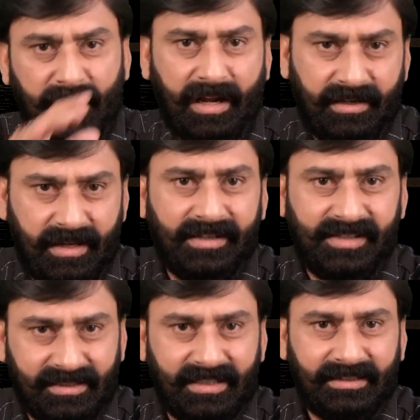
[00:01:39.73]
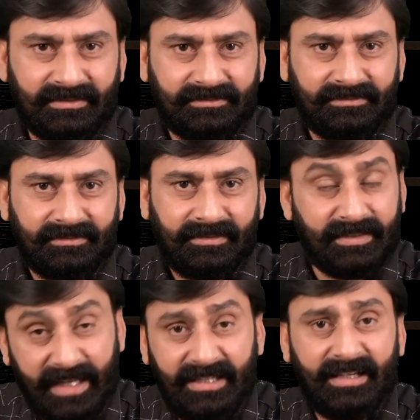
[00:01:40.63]
नागन डांस आता है
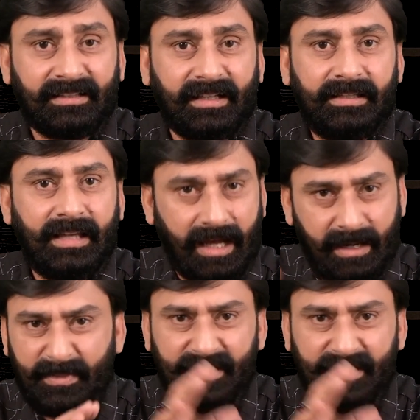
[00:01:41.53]
नहीं आता ये हर